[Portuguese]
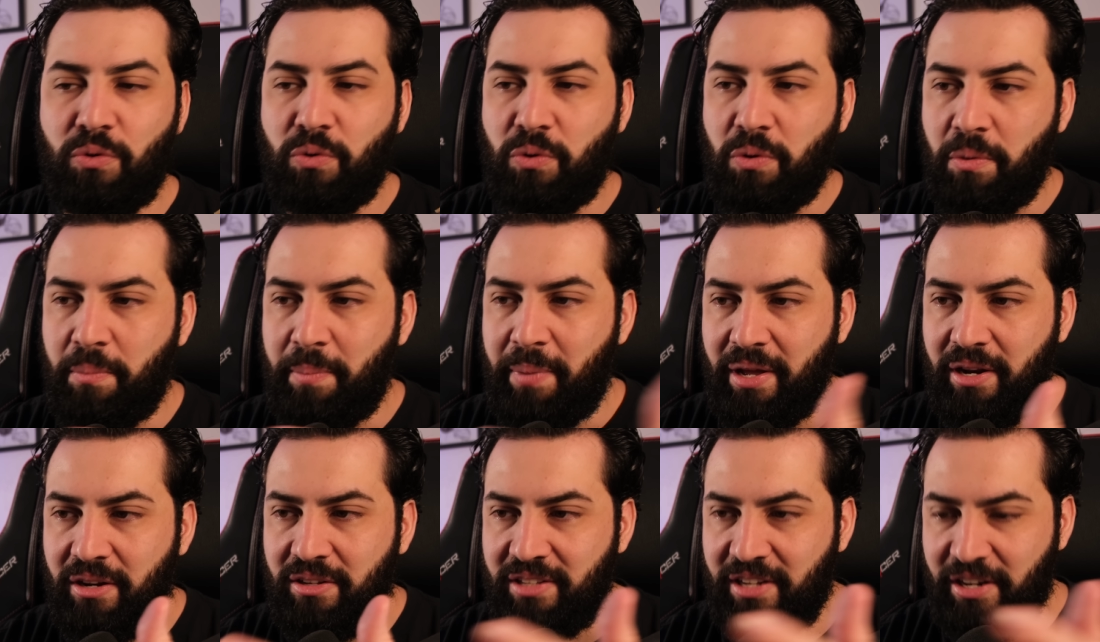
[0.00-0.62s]
O
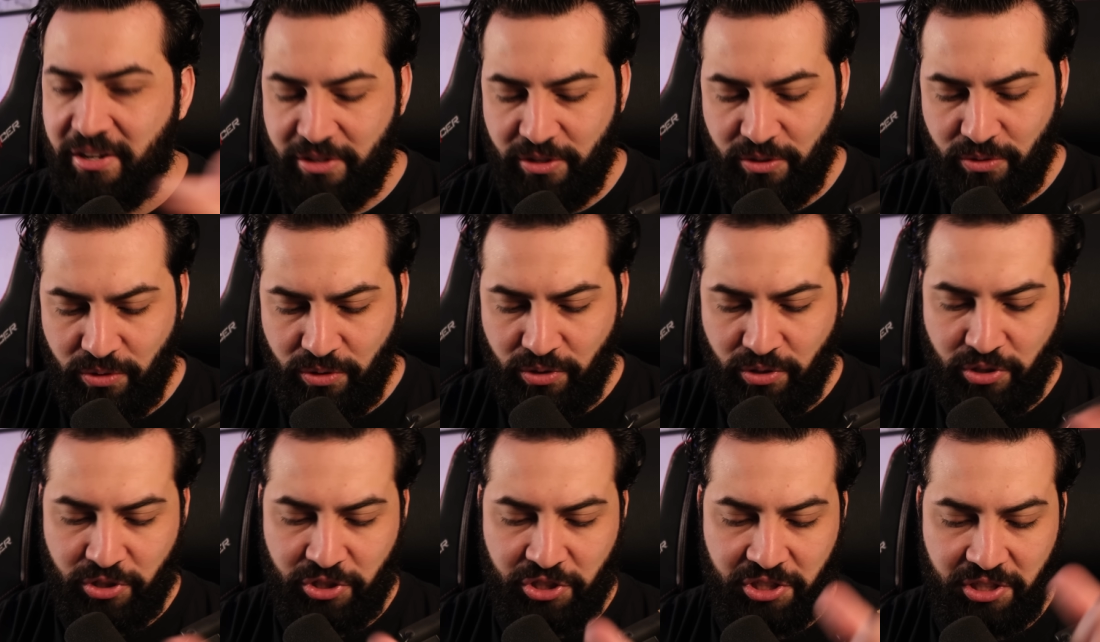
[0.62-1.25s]
Benedar
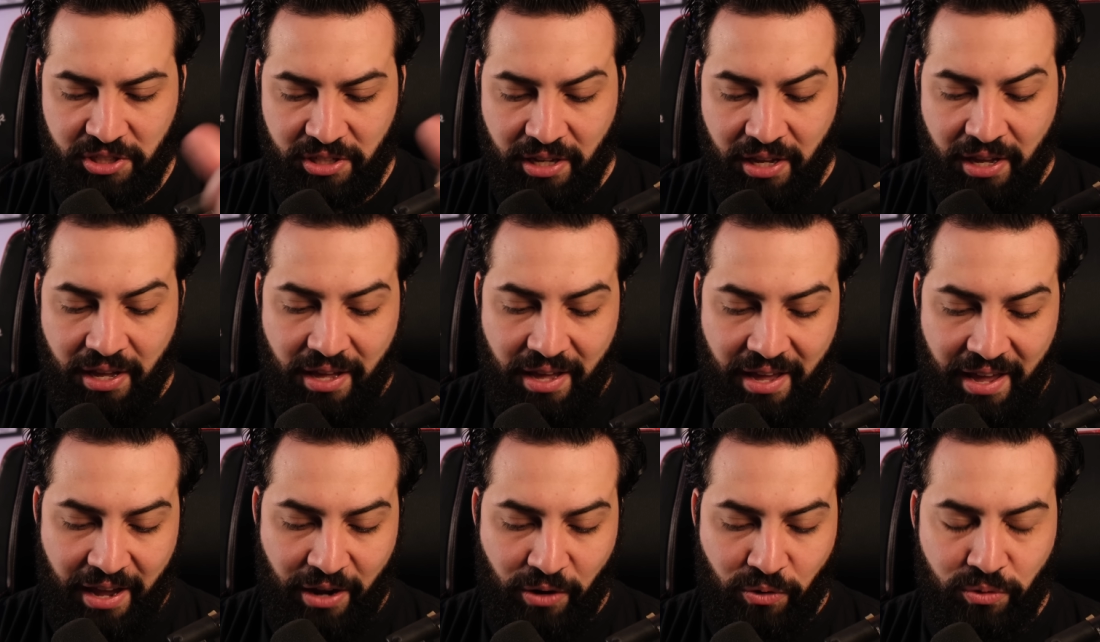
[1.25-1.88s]
Yushi
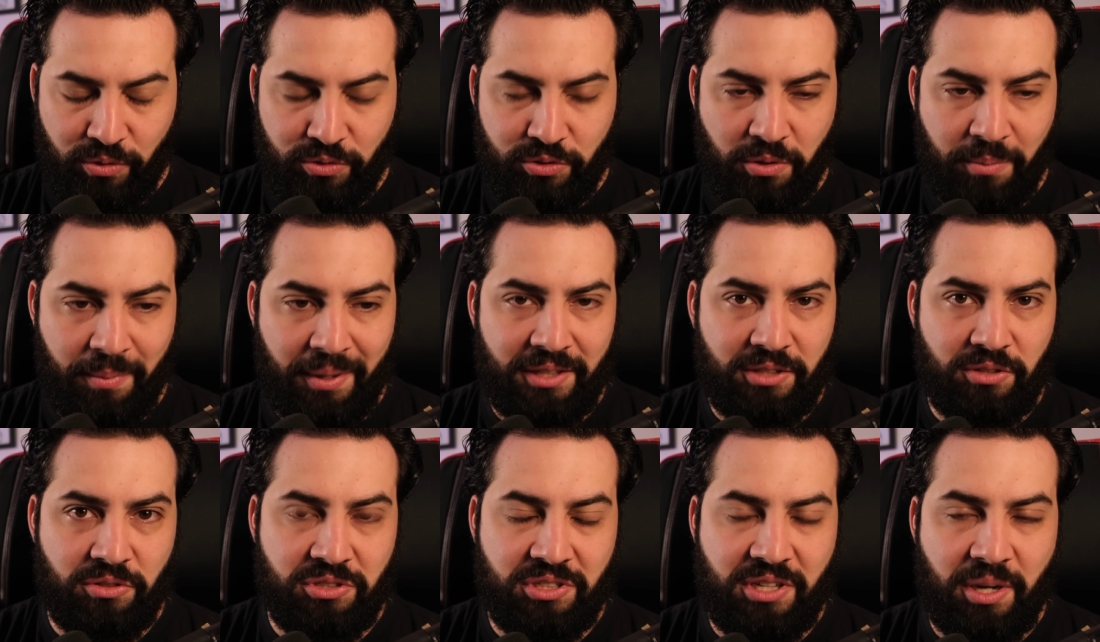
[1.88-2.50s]
é, contra o
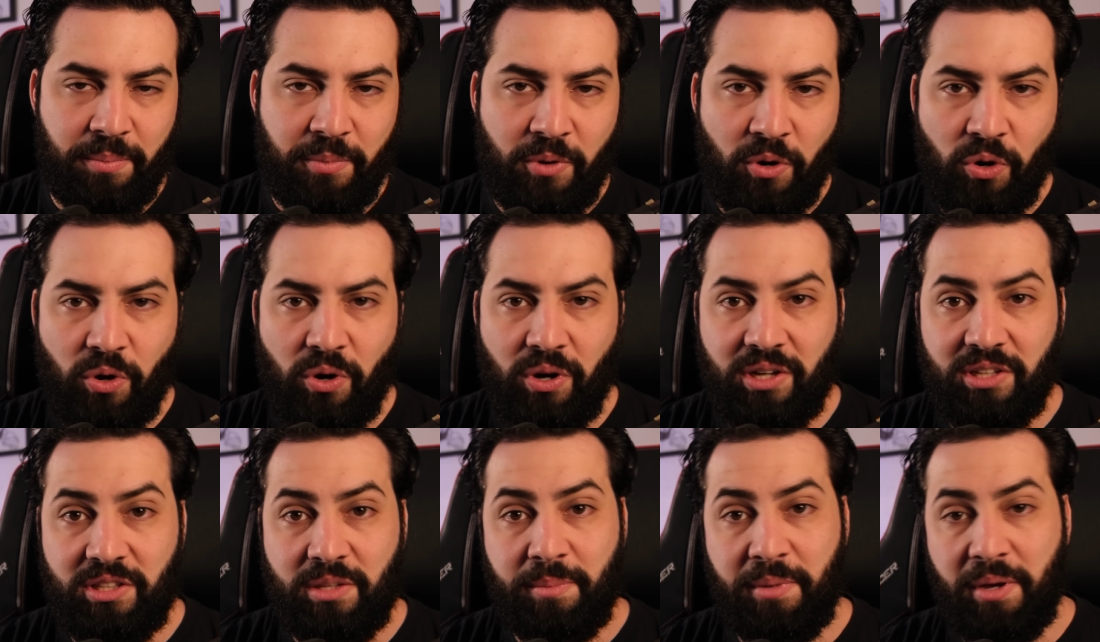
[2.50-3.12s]
Matheus
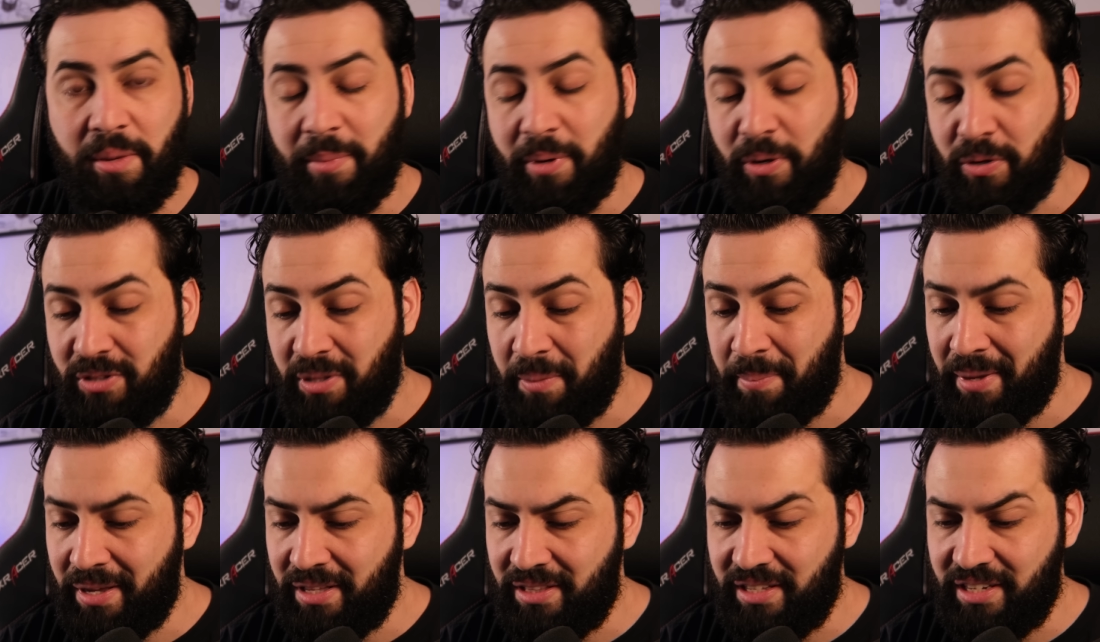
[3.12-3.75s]
Gamho, que também é uma
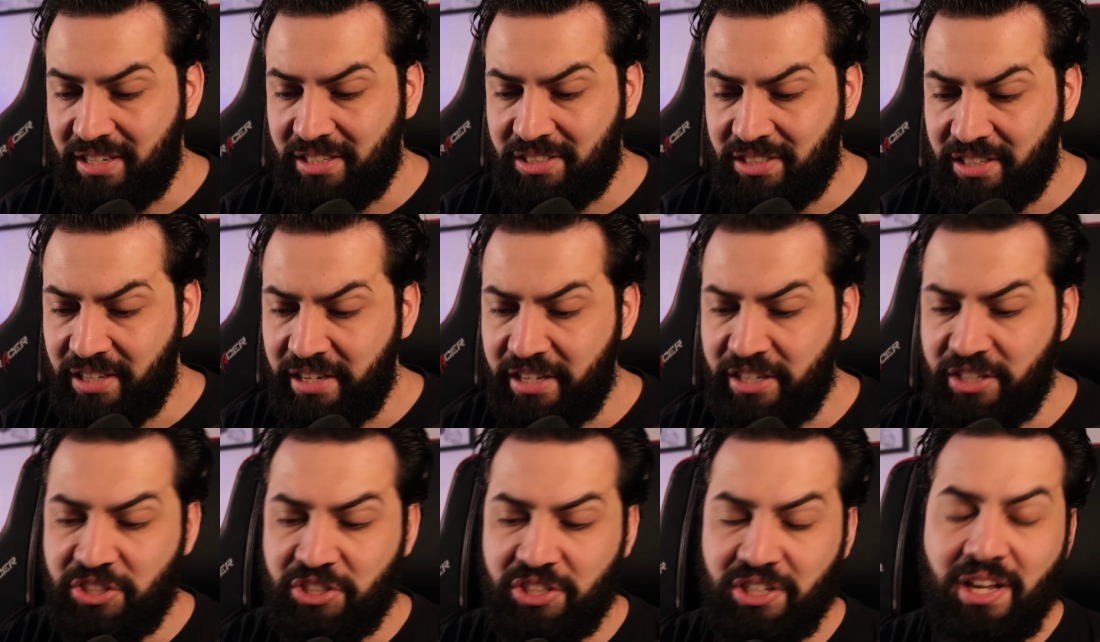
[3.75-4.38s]
luta bem
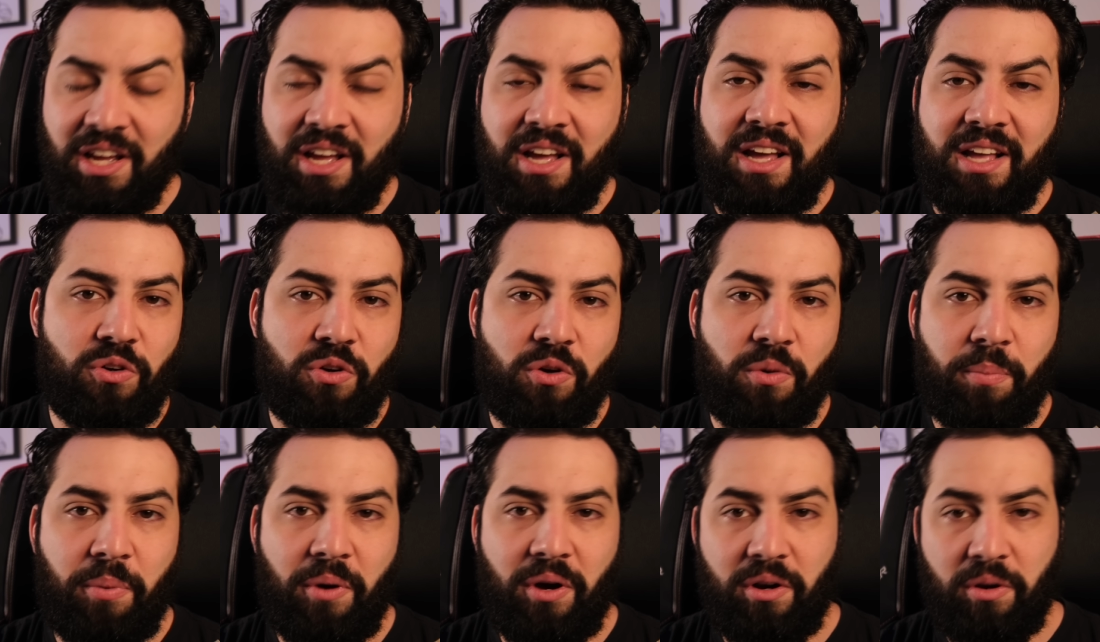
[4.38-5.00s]
interessante. Tem
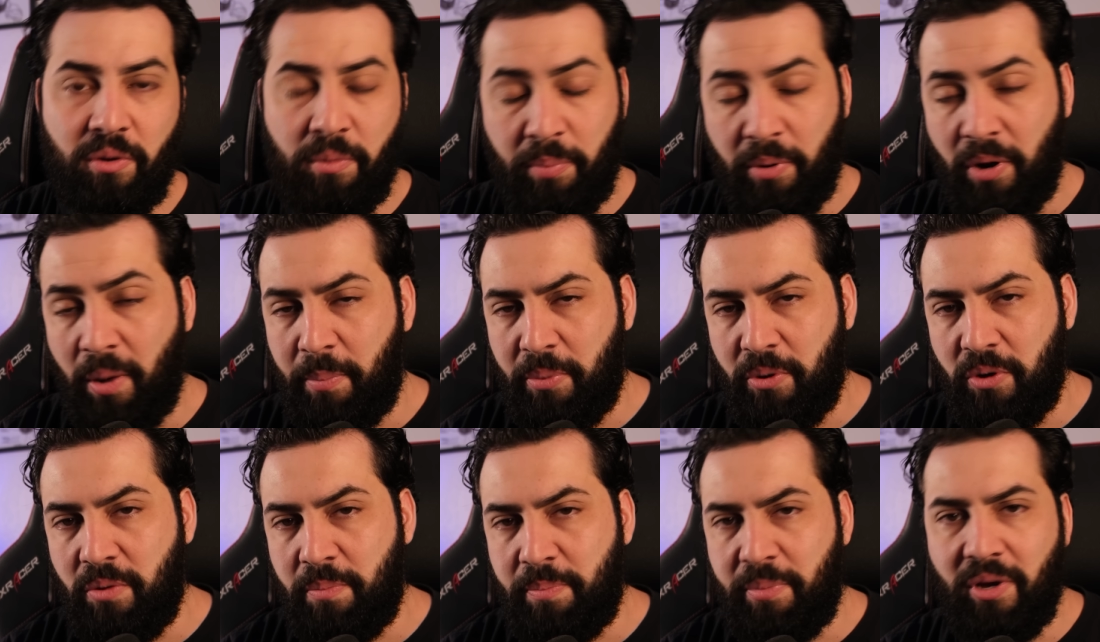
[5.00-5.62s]
o, o
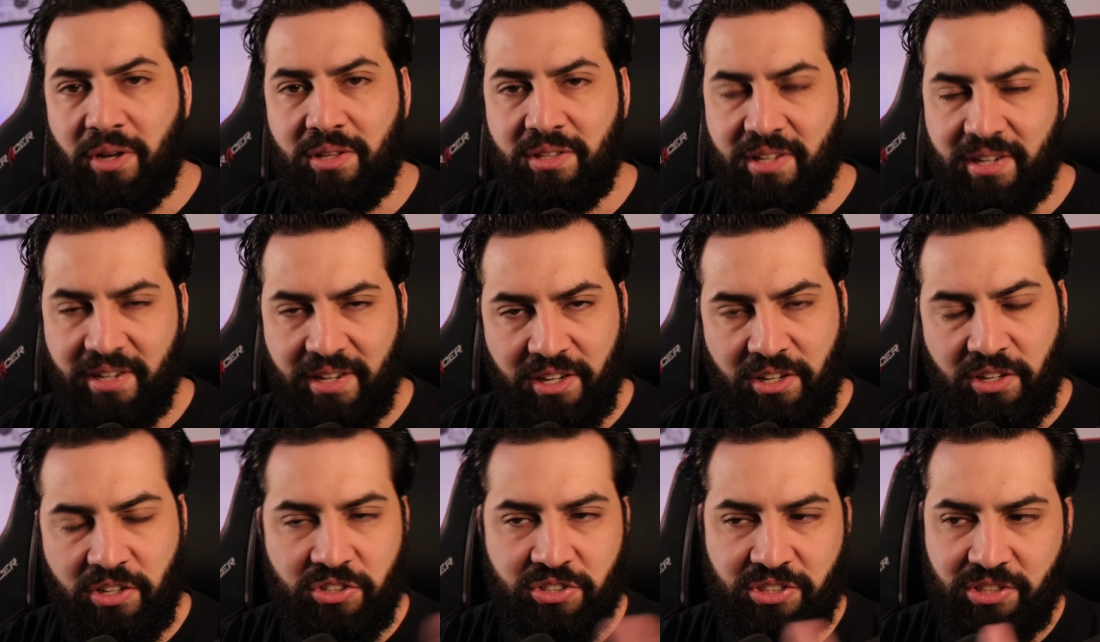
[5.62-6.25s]
próprio Piotr
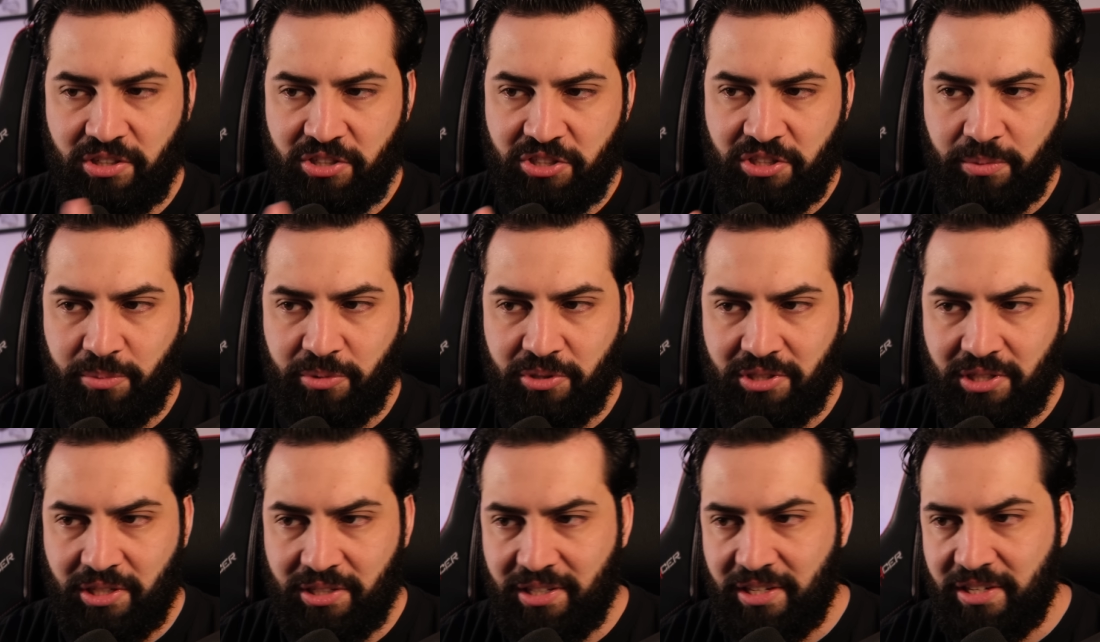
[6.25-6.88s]
Ian, que eu já tinha
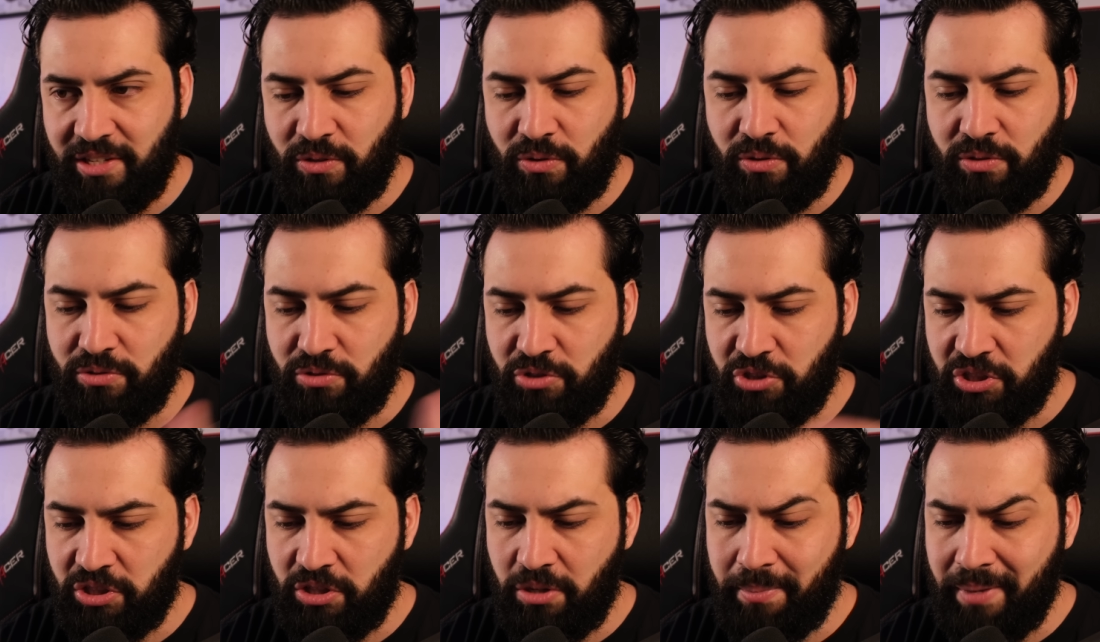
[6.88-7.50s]
mostrado ali,
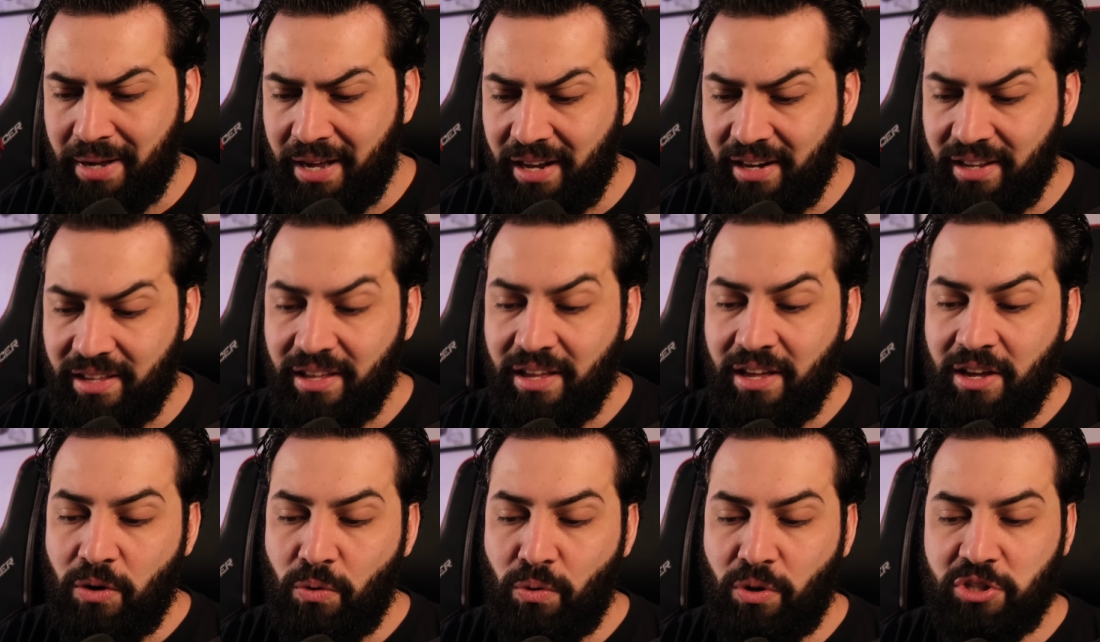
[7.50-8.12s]
contra o Sean O'Malley.